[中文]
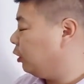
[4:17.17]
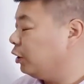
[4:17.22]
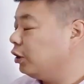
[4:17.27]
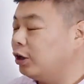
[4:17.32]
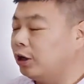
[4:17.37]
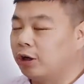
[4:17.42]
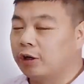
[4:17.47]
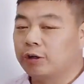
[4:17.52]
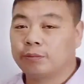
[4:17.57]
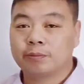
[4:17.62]

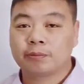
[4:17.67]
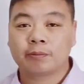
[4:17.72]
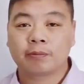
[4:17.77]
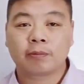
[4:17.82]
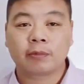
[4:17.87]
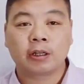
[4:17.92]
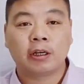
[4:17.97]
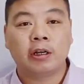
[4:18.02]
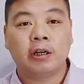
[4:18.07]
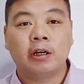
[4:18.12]
河，
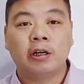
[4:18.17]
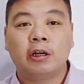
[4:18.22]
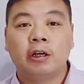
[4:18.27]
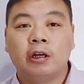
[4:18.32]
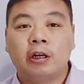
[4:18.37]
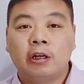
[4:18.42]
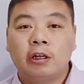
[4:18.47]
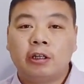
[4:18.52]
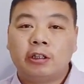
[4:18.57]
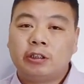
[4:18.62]

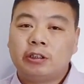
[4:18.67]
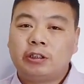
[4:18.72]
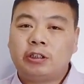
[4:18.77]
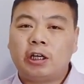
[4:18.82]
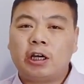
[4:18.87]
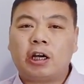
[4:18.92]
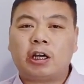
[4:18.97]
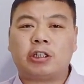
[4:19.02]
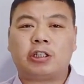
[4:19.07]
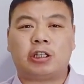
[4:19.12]

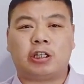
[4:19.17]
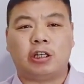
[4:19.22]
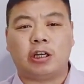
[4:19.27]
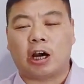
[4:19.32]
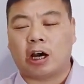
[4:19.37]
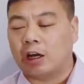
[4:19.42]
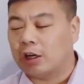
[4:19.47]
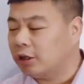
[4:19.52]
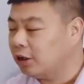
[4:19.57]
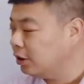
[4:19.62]
这个棋
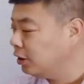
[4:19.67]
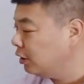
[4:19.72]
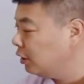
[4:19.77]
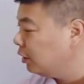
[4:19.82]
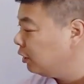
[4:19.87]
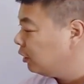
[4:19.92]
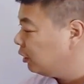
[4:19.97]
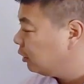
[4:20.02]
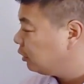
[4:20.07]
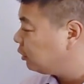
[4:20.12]
啊。
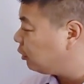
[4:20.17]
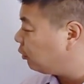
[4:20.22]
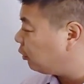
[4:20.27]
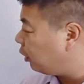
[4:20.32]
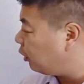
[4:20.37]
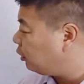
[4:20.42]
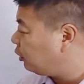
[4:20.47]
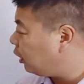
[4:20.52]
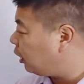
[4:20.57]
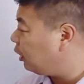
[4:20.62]
走
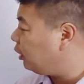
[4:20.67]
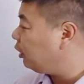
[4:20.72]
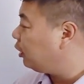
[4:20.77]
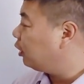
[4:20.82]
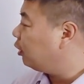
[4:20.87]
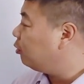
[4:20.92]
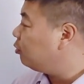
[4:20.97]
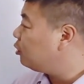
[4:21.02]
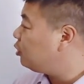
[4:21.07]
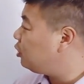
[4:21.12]
到这儿以
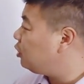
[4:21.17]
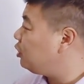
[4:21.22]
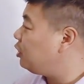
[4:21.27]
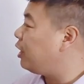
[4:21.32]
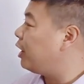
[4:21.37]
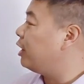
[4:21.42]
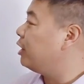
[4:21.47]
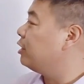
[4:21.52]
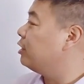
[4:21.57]
后，显